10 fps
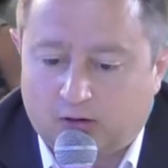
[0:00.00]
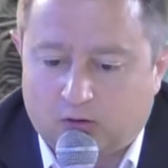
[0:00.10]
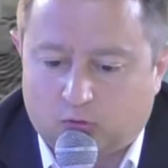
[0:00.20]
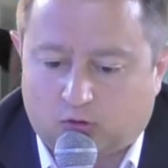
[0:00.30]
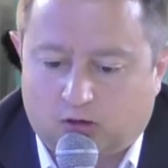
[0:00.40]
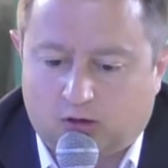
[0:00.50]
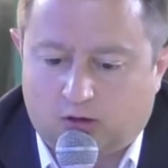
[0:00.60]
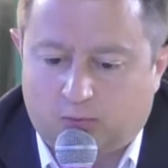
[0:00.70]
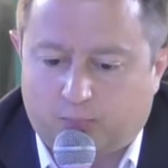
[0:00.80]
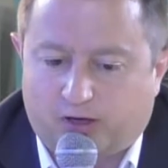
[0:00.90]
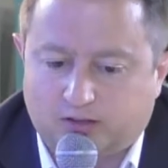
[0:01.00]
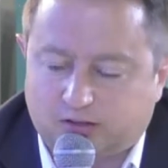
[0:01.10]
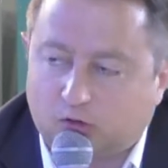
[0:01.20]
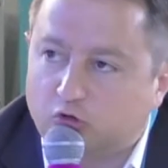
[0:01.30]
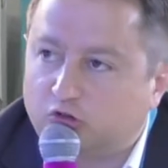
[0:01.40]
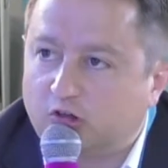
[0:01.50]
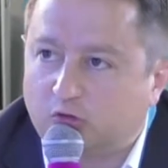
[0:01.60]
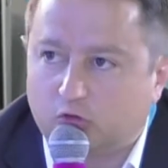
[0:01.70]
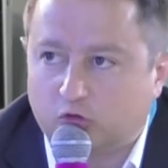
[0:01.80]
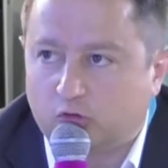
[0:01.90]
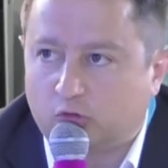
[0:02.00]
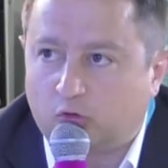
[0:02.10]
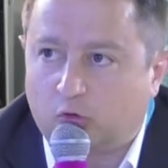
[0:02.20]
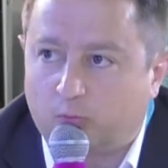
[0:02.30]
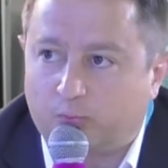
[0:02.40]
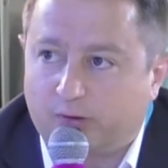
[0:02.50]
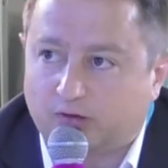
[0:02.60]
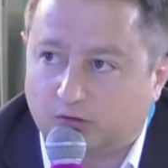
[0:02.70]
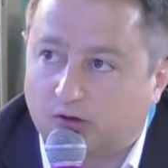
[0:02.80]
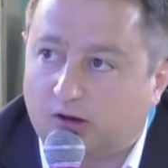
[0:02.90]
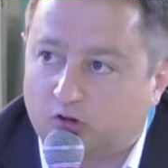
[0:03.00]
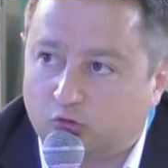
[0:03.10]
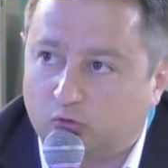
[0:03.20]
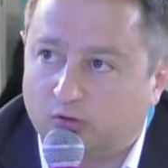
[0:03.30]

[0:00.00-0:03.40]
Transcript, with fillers: Donc il, paraissait logique aux, personnes de la région